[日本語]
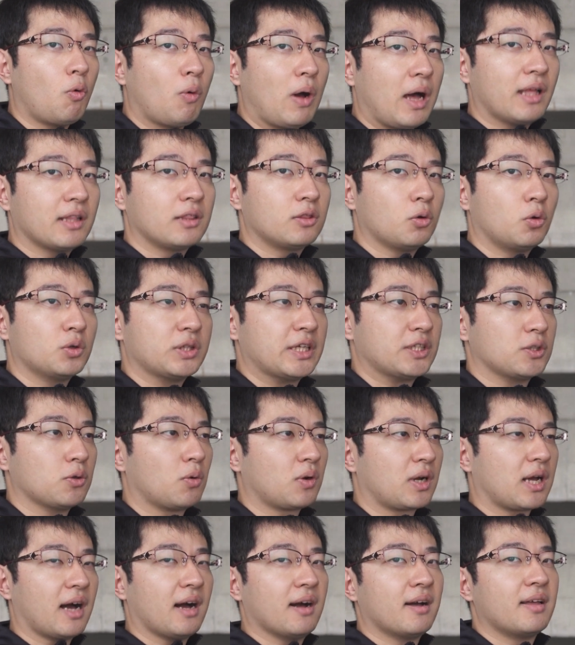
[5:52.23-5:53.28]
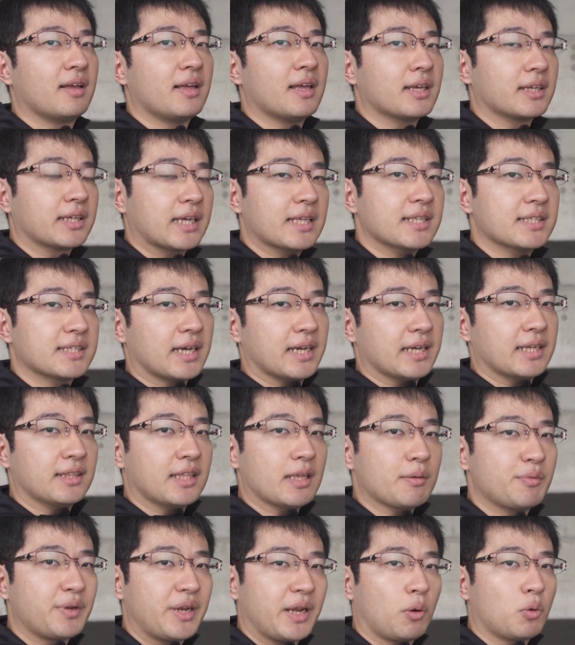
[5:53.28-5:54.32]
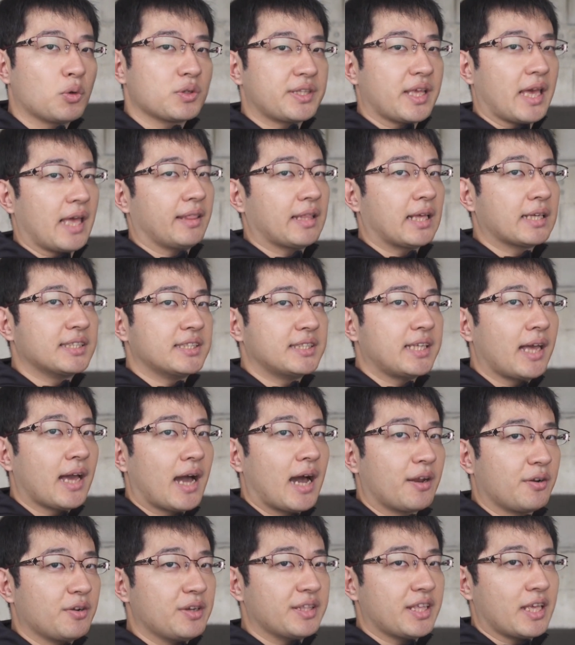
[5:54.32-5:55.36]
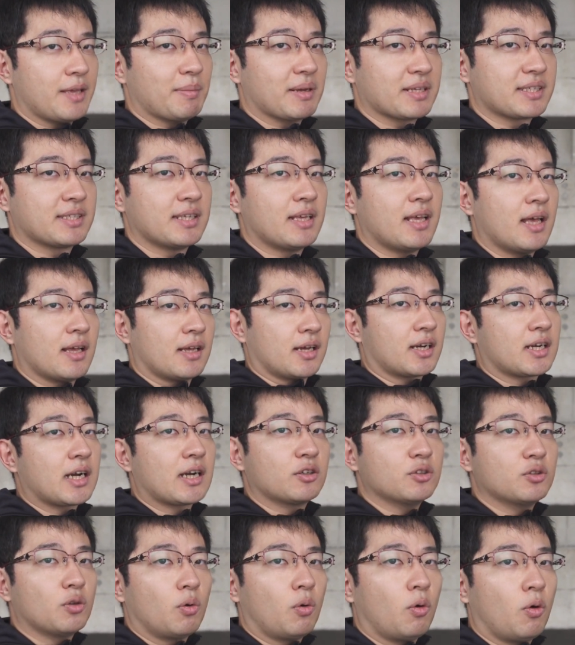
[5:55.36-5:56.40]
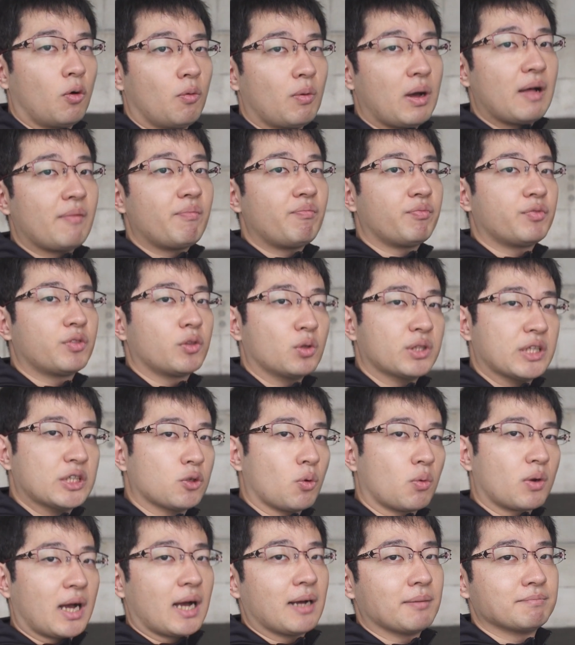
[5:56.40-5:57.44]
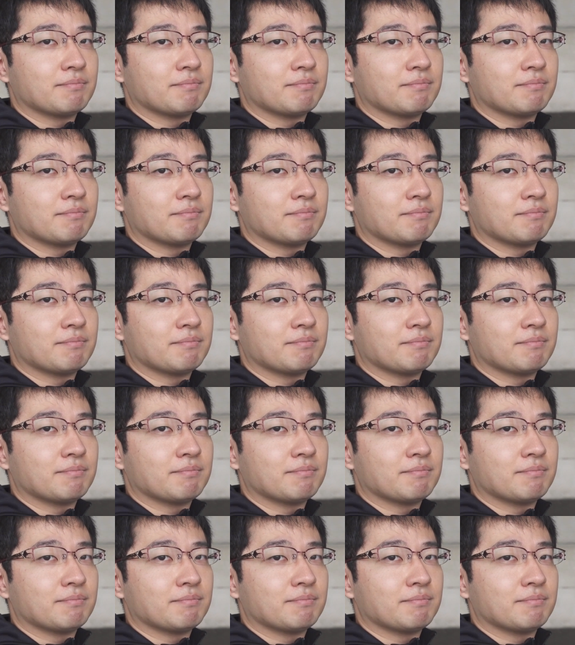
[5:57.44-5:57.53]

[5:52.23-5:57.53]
はどうでしょうか。現在手ブレ補正なしで歩いています。画角の方はどうでしょうか。